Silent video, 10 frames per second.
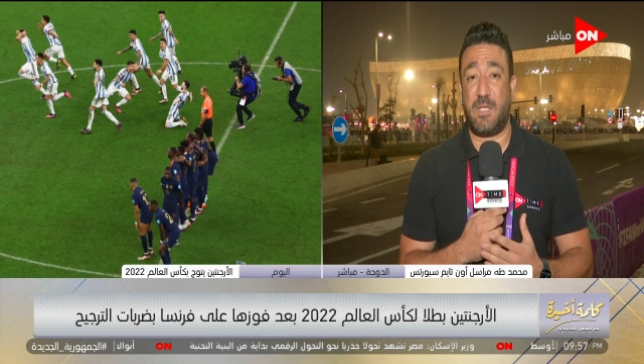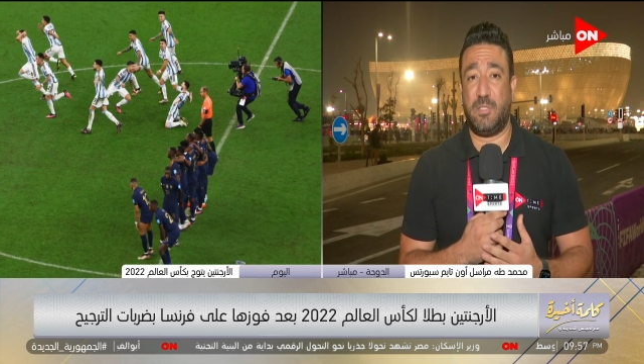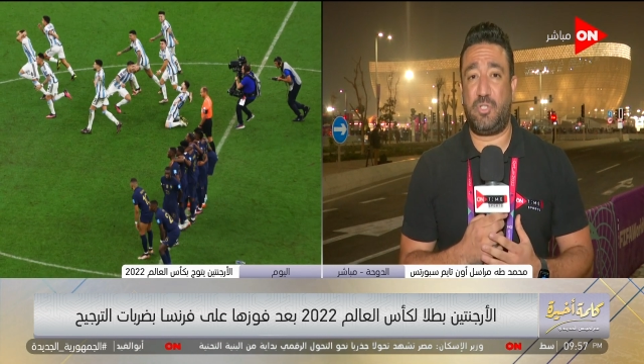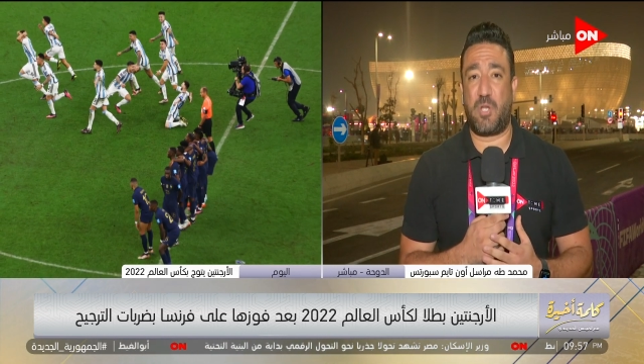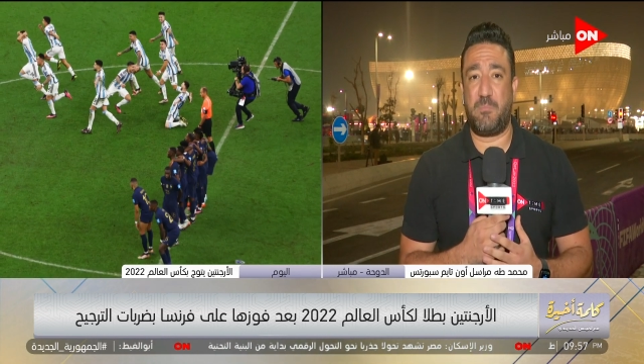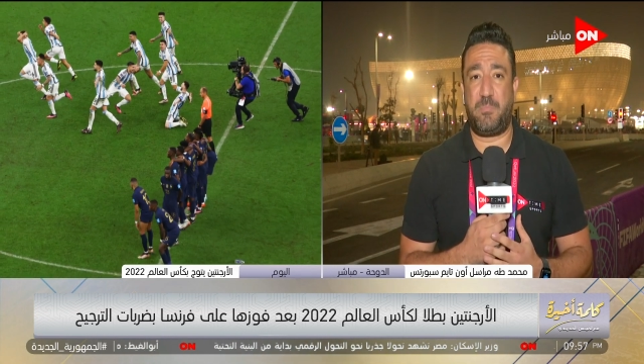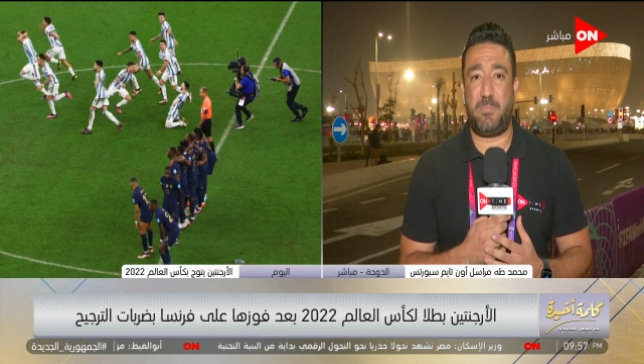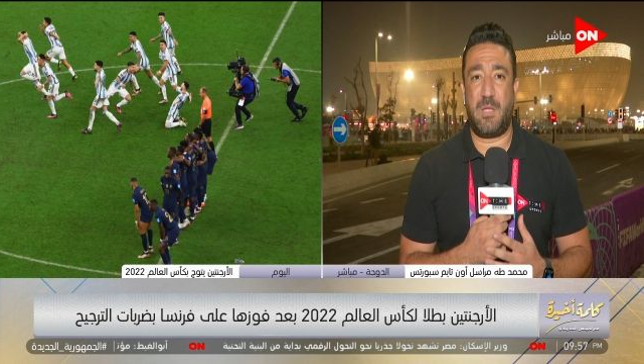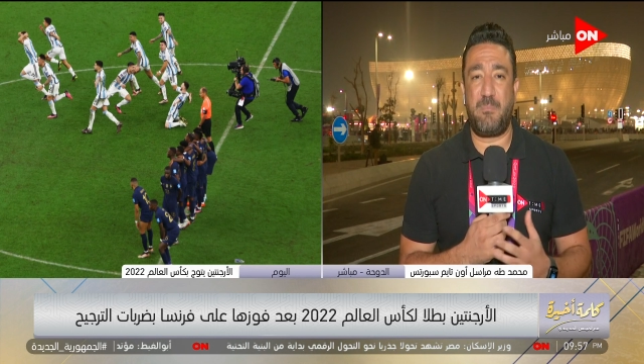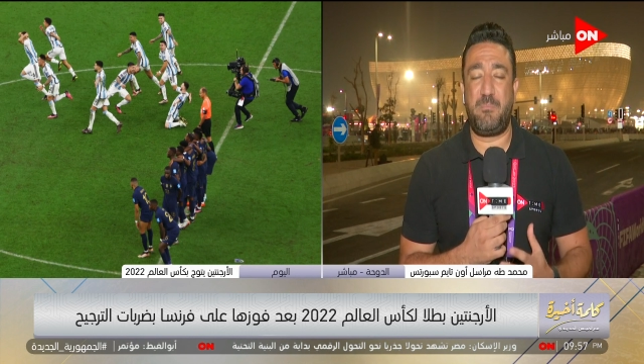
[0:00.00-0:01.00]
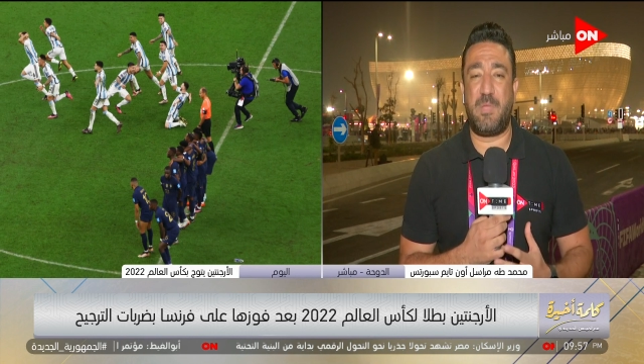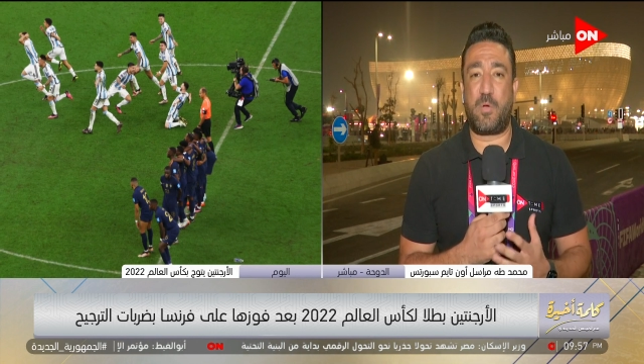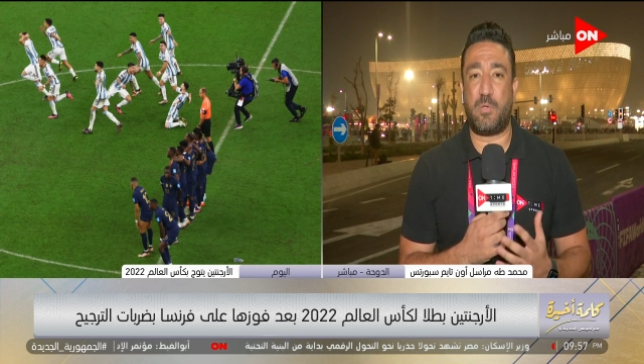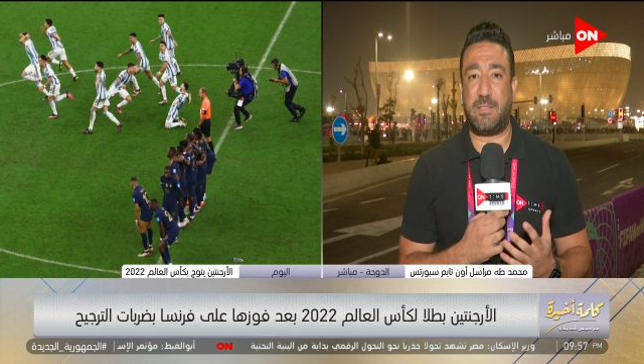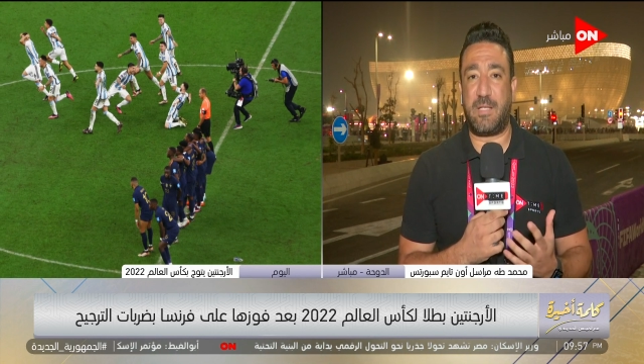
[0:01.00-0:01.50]
ديشامب لم
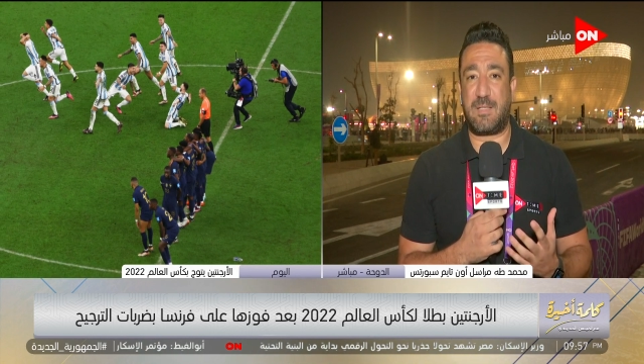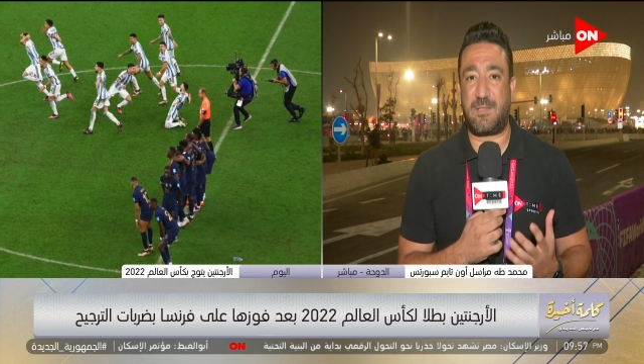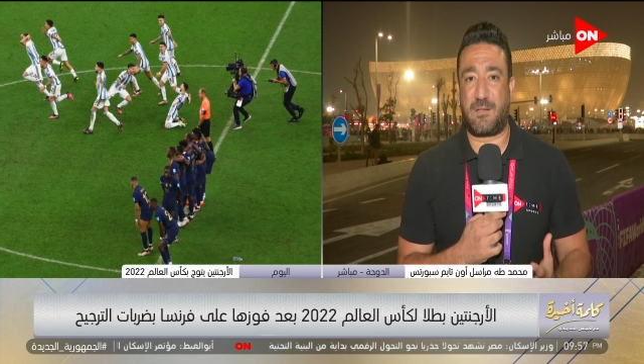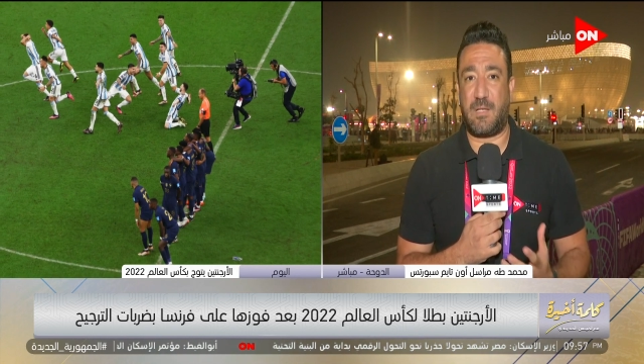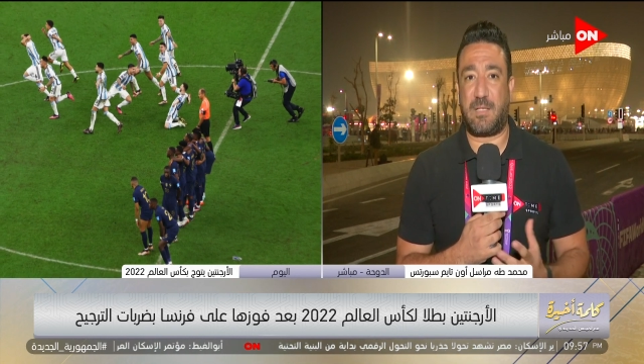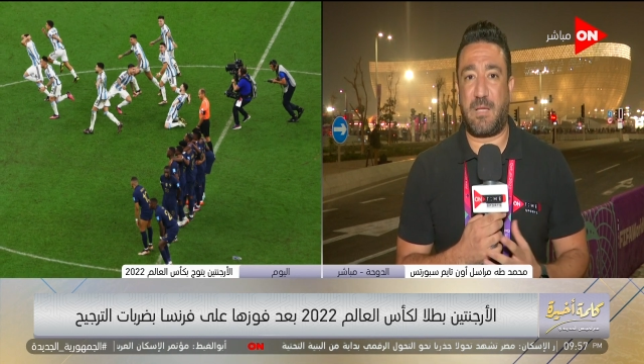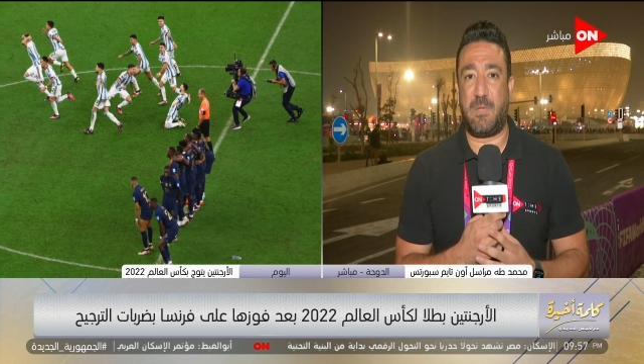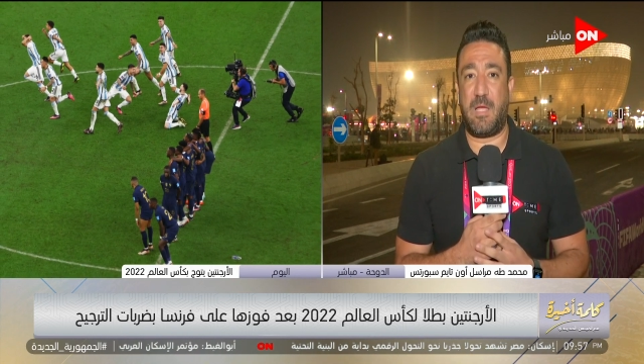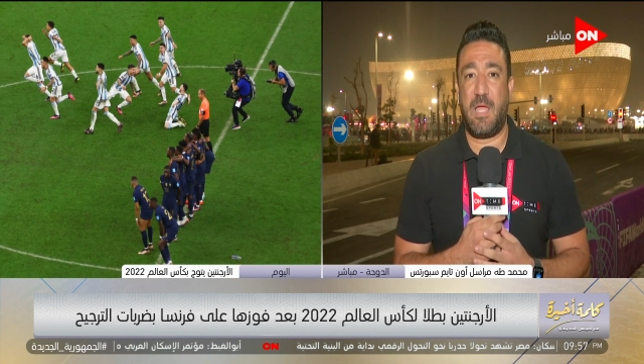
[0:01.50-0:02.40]
يكن لديه الثقه الكامله